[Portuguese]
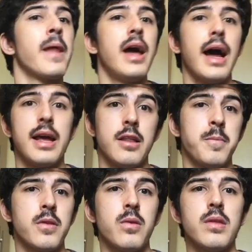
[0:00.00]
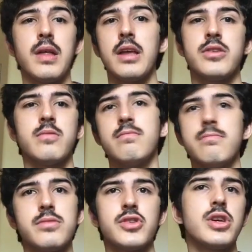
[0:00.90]
aquelas pessoas elas não
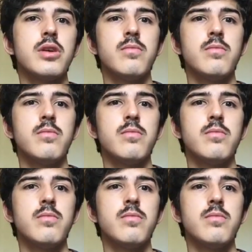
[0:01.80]
tinham